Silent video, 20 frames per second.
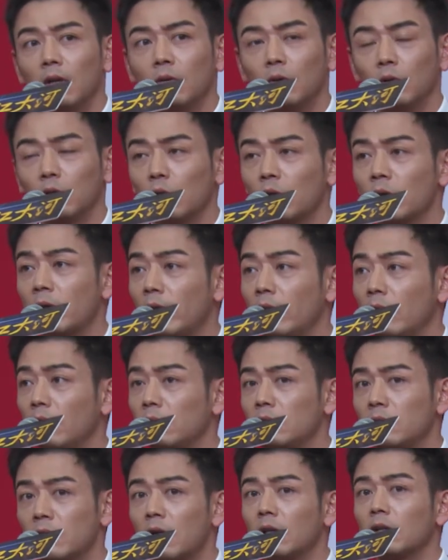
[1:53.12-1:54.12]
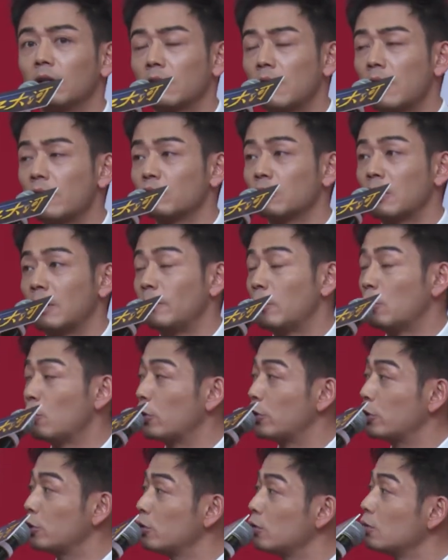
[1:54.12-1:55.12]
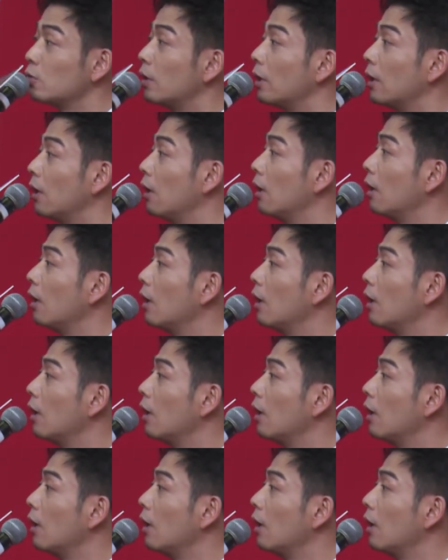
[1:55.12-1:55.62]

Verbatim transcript: 我都可以骄傲的告诉他们，我是中国人。